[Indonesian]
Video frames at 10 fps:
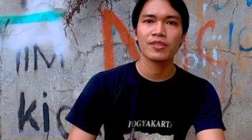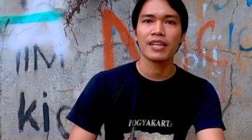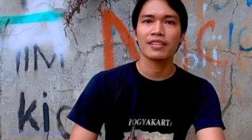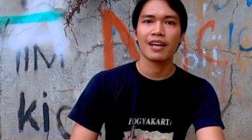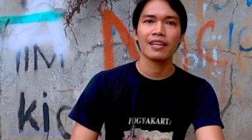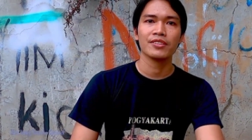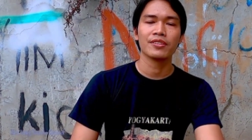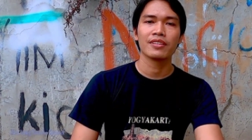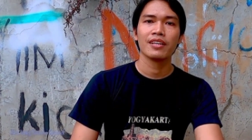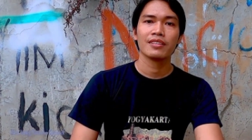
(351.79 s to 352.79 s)
sudah
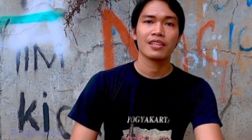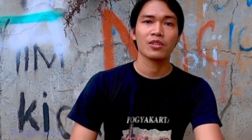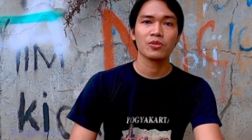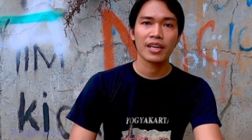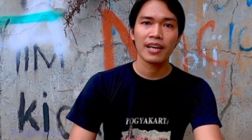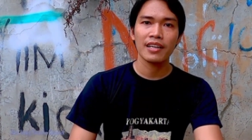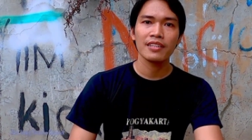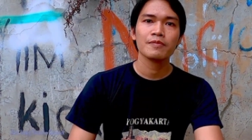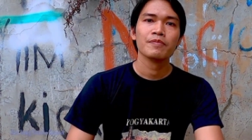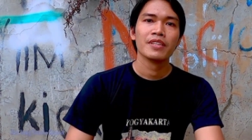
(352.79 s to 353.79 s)
terlanjur terluka